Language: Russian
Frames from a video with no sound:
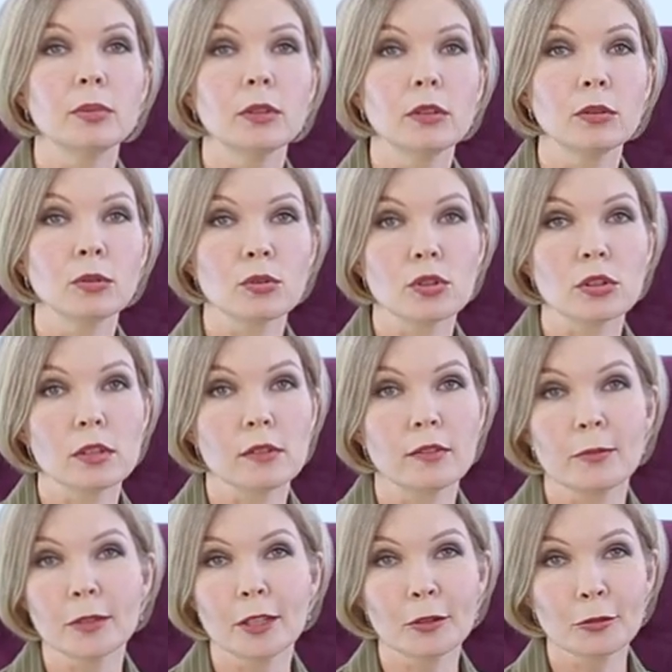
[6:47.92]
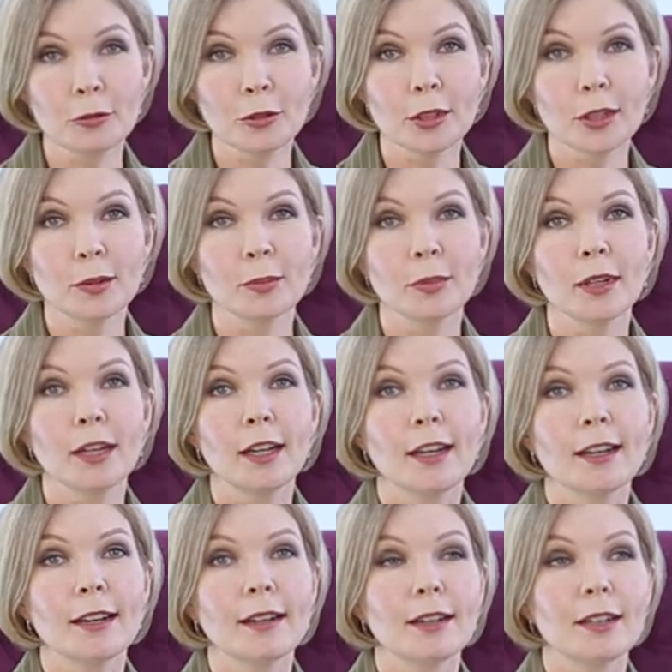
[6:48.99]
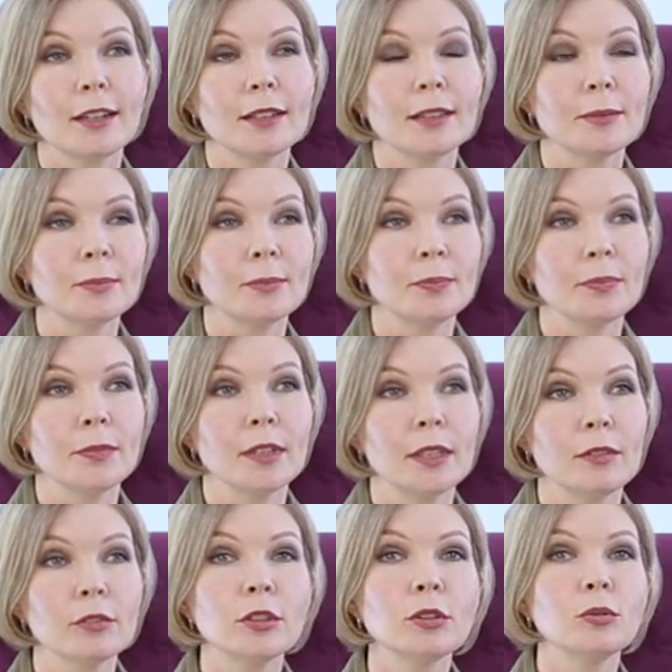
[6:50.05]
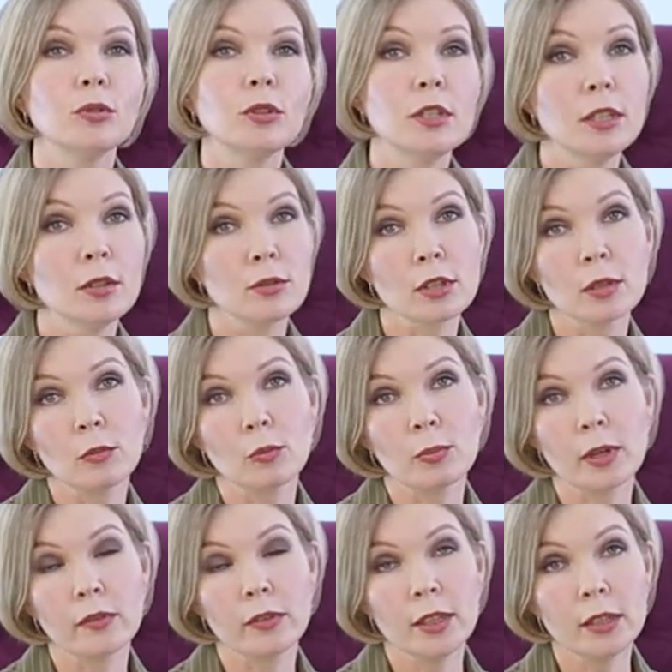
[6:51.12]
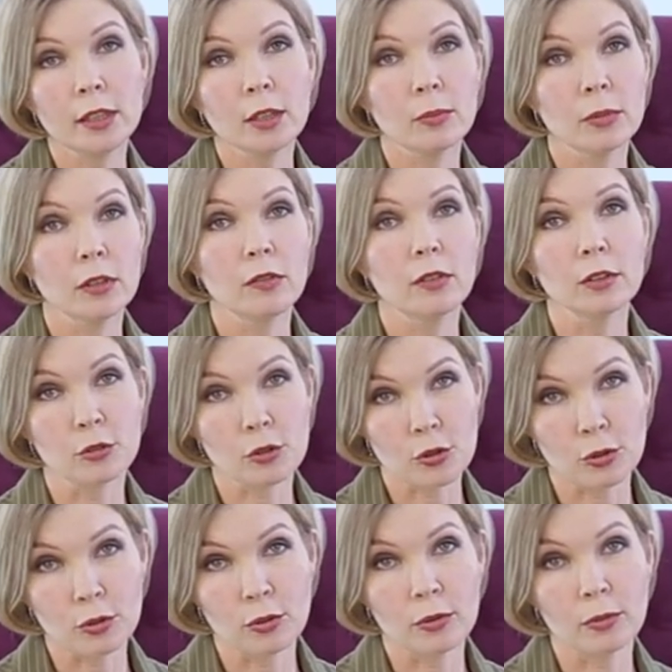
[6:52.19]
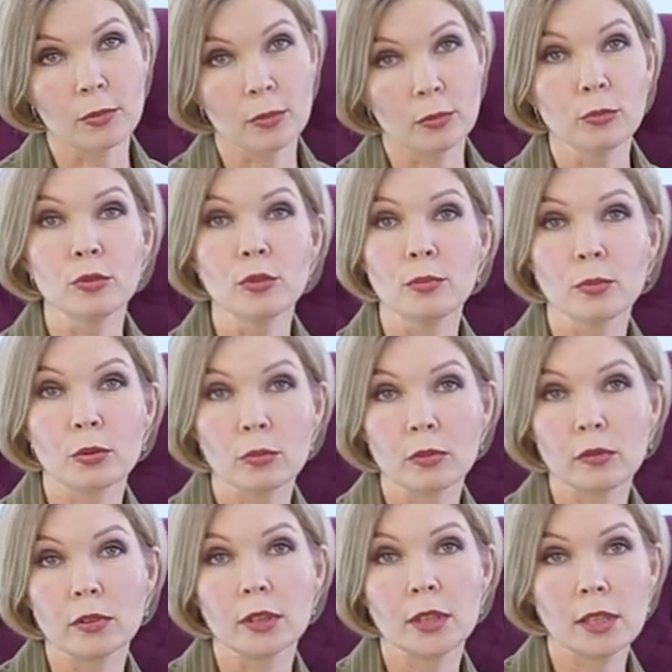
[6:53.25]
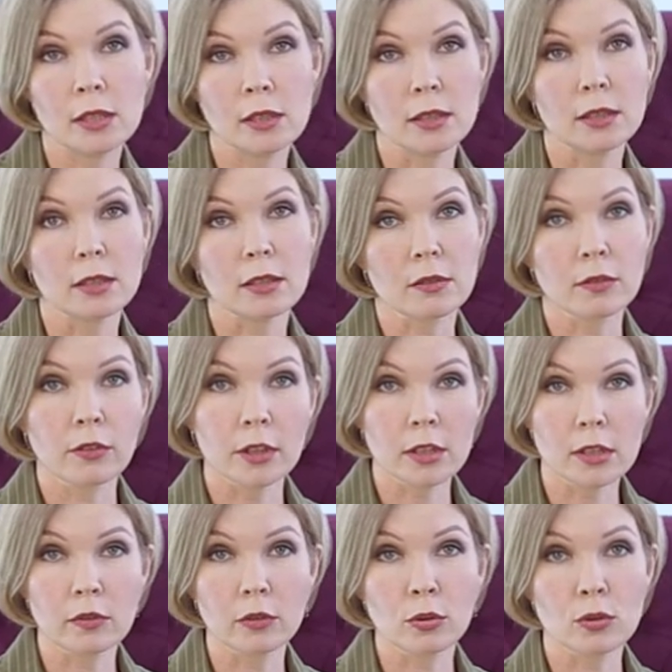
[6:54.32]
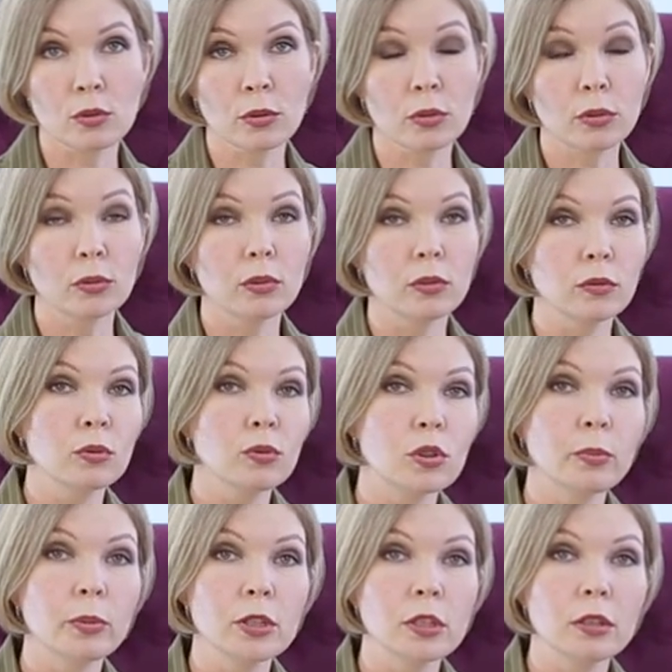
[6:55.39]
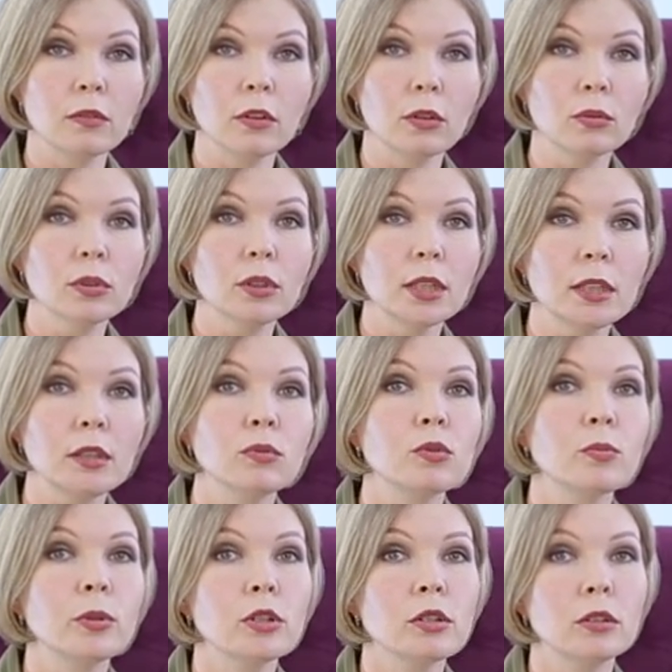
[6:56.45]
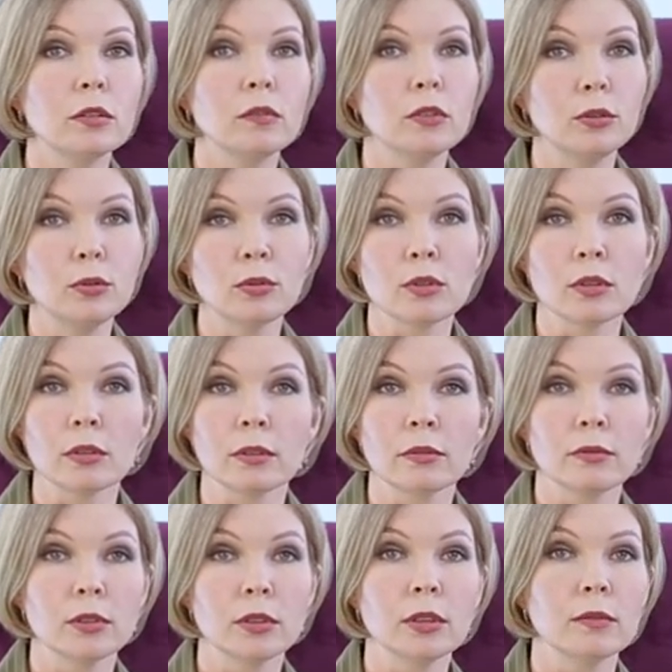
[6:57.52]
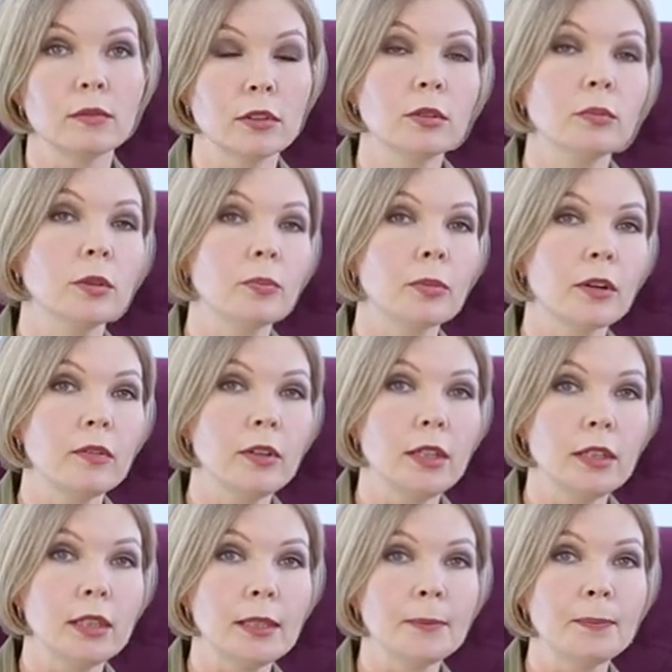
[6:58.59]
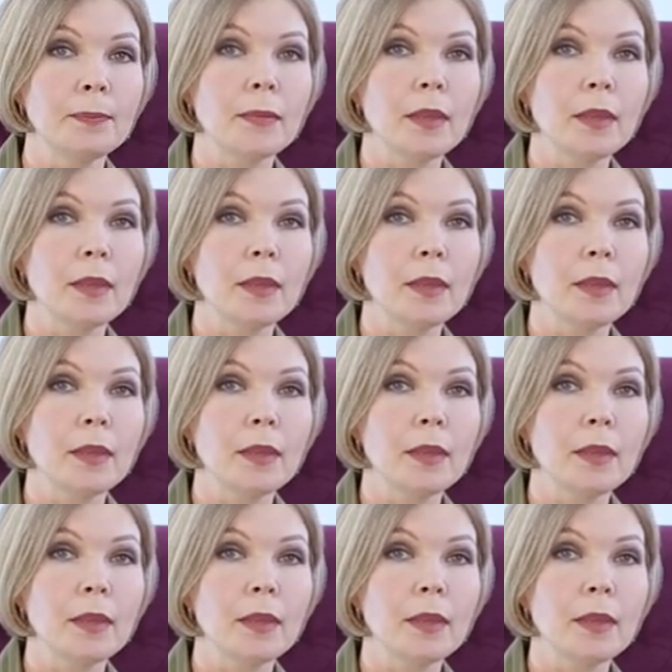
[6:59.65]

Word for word: предложил своим сотрудникам а, вот эту идею самоуправления, объявил, что мы будем пробовать тестить и развиваться в эту сторону, и вот уже почти два года они успешно двигаются в, это, в этом направлении.